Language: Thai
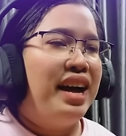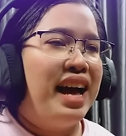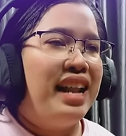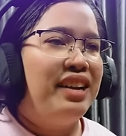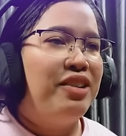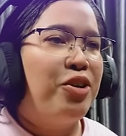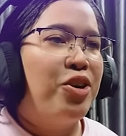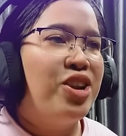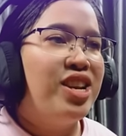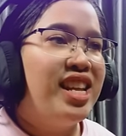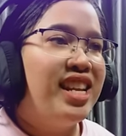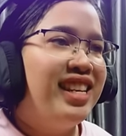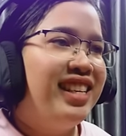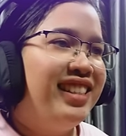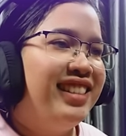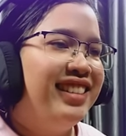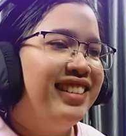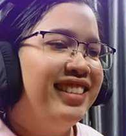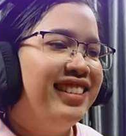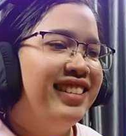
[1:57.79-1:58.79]
อันน้อยนิด
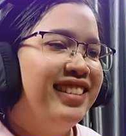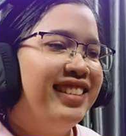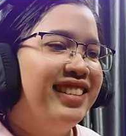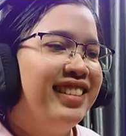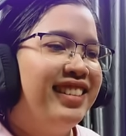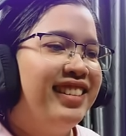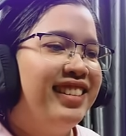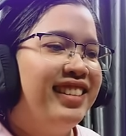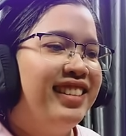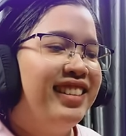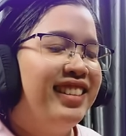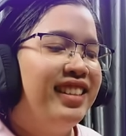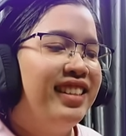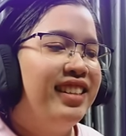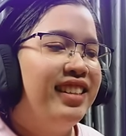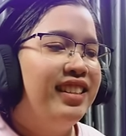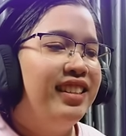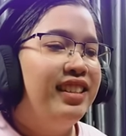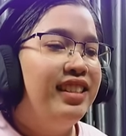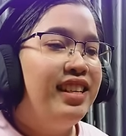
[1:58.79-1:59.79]

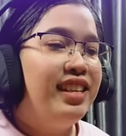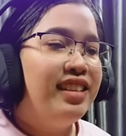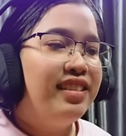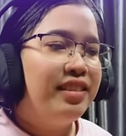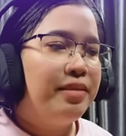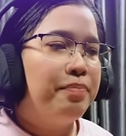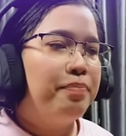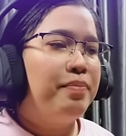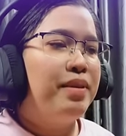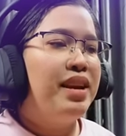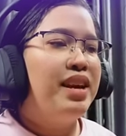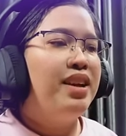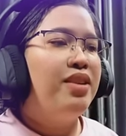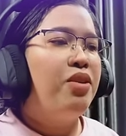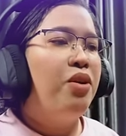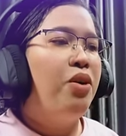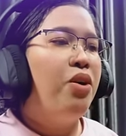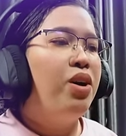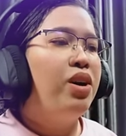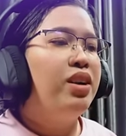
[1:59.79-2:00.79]
20 ปี
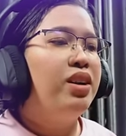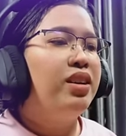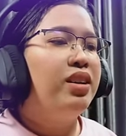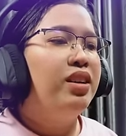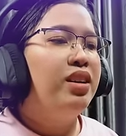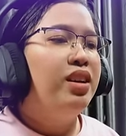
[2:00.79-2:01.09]
ก่อน